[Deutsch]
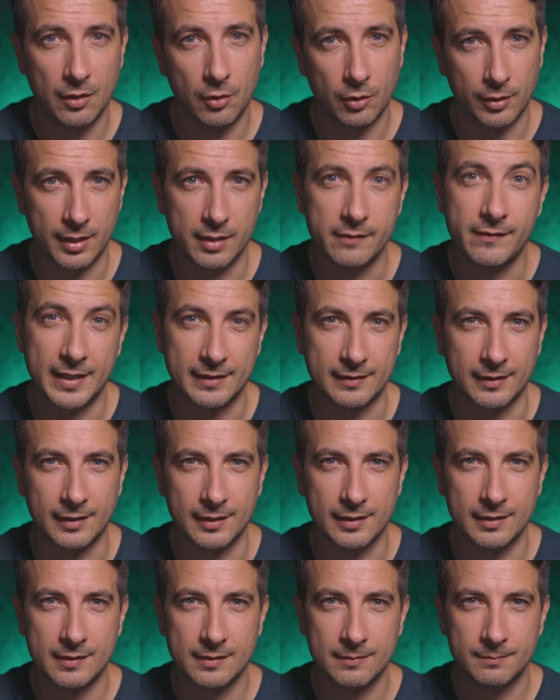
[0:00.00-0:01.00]
Okay, weiter
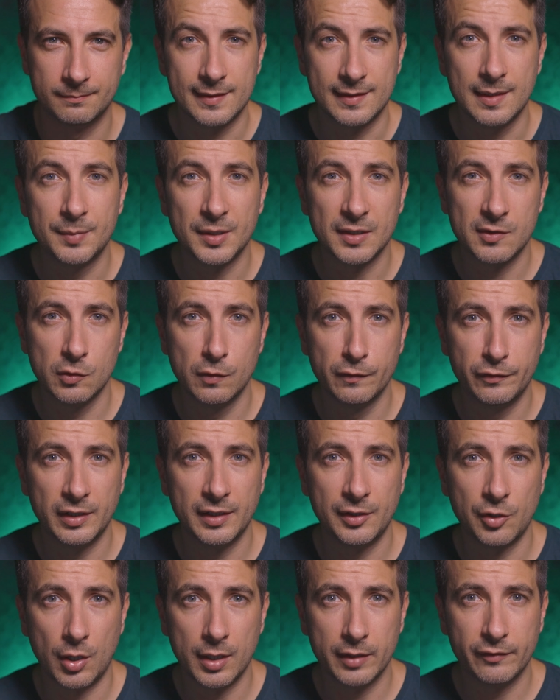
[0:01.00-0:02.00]
geht's. Es gibt jetzt so
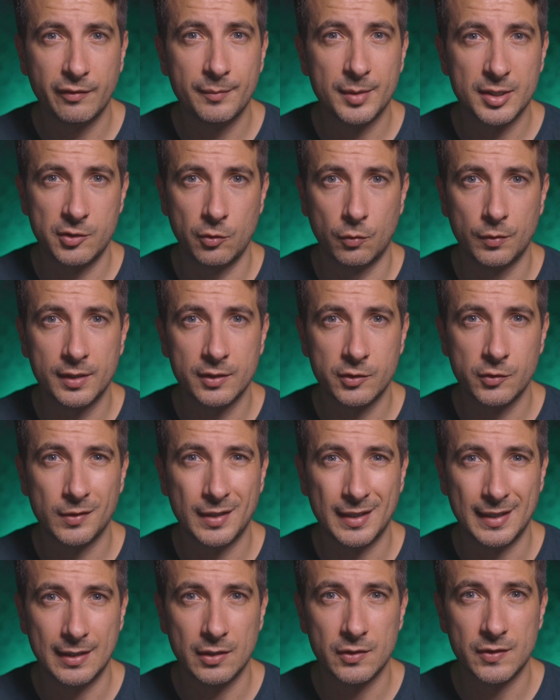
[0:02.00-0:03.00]
viele neue Informationen zu
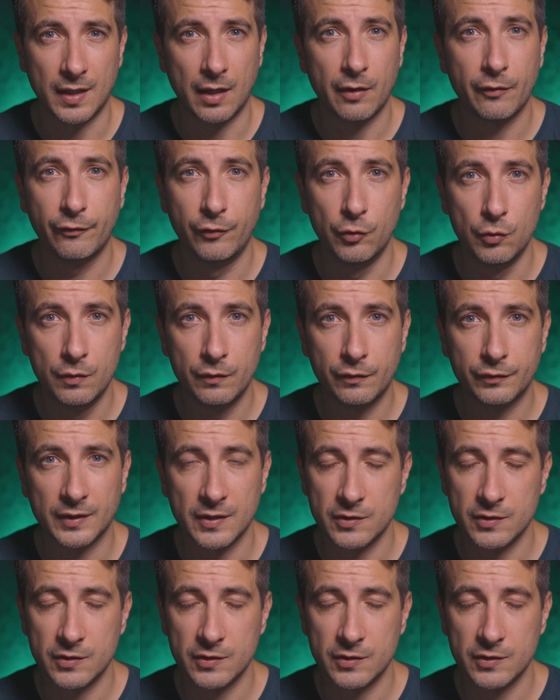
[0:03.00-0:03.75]
der EOS R5,